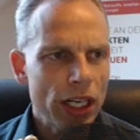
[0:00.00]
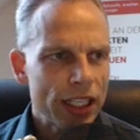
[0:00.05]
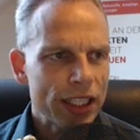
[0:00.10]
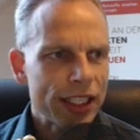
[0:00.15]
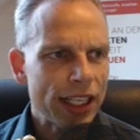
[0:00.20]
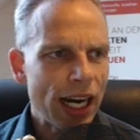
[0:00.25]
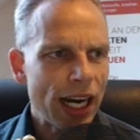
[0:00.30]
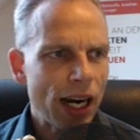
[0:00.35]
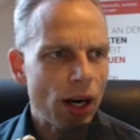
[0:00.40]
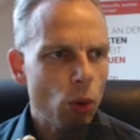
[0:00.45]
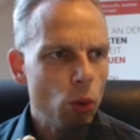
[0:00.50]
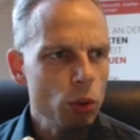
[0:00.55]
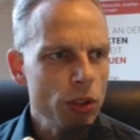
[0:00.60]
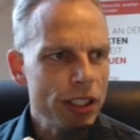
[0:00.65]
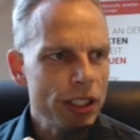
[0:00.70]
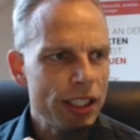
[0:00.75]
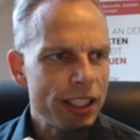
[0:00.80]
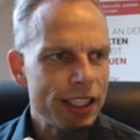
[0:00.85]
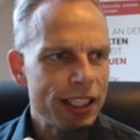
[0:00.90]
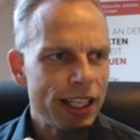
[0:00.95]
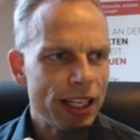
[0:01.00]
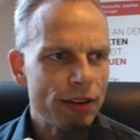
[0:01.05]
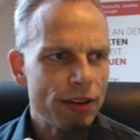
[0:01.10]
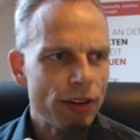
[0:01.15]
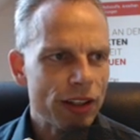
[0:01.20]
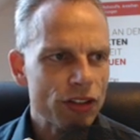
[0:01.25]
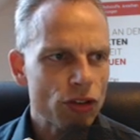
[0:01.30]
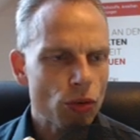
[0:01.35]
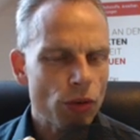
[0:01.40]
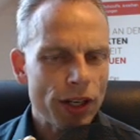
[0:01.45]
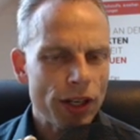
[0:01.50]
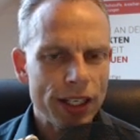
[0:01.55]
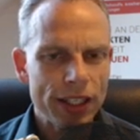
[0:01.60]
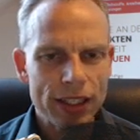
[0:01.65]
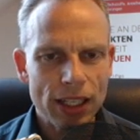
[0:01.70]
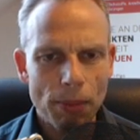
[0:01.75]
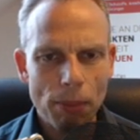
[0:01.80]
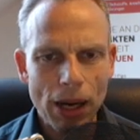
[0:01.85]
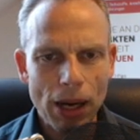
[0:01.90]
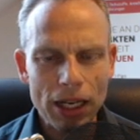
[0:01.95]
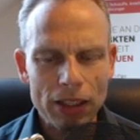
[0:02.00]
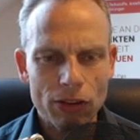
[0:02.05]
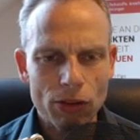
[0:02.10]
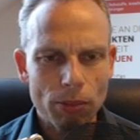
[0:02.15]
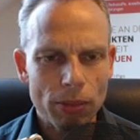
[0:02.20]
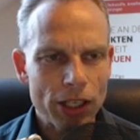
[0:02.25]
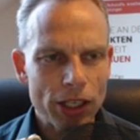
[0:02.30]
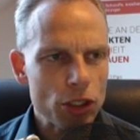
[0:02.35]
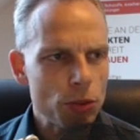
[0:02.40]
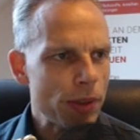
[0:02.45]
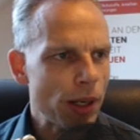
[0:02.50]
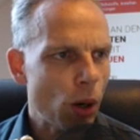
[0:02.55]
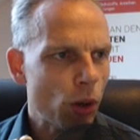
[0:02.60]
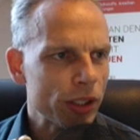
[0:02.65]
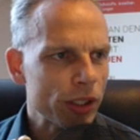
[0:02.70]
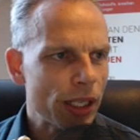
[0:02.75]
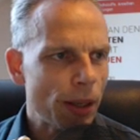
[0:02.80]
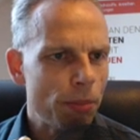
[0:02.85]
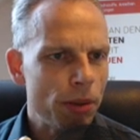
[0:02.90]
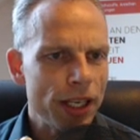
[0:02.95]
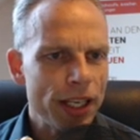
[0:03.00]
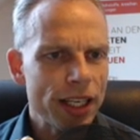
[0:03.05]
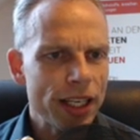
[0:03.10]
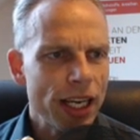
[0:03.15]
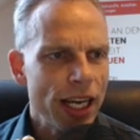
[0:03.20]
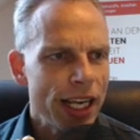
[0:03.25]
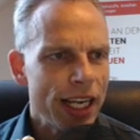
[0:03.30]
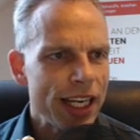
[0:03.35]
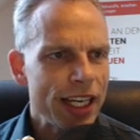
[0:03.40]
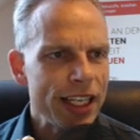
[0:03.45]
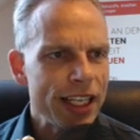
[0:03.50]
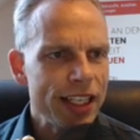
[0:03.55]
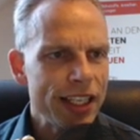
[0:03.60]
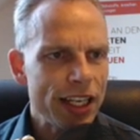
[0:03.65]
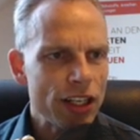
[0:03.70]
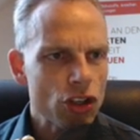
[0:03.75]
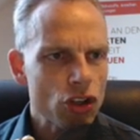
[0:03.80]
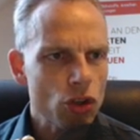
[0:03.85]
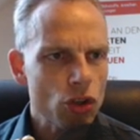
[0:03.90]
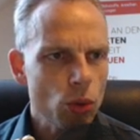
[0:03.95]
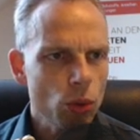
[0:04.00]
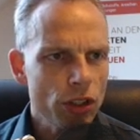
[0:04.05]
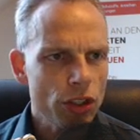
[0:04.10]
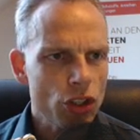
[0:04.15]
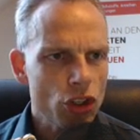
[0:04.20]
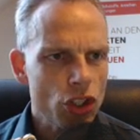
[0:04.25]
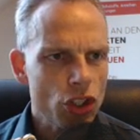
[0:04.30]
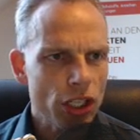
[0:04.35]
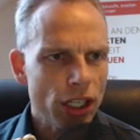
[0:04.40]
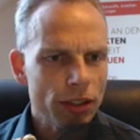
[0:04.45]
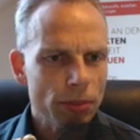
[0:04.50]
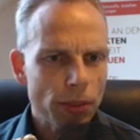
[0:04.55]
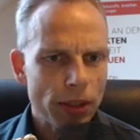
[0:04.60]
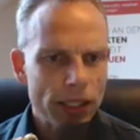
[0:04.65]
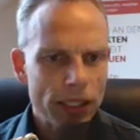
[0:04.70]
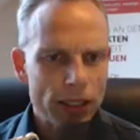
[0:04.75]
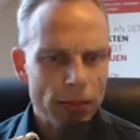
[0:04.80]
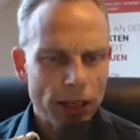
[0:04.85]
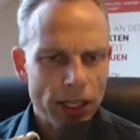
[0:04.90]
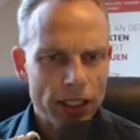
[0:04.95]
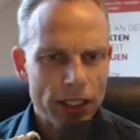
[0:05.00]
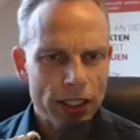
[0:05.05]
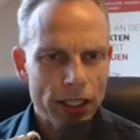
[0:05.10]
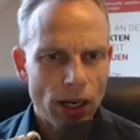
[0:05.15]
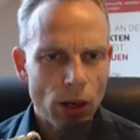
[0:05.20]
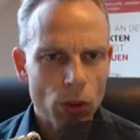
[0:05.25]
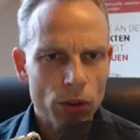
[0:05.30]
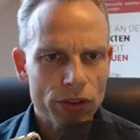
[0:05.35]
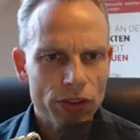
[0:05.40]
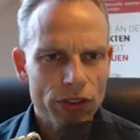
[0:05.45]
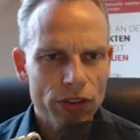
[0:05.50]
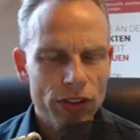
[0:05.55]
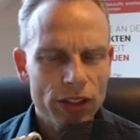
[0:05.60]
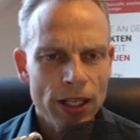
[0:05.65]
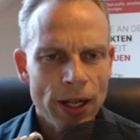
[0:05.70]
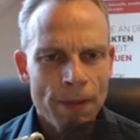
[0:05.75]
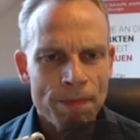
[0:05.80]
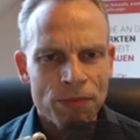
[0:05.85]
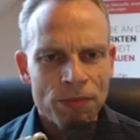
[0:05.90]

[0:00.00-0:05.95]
nach unten hin etwas traden. Da macht zum Beispiel auch der Blick in den Stundenchart mal in meinen Augen Sinn.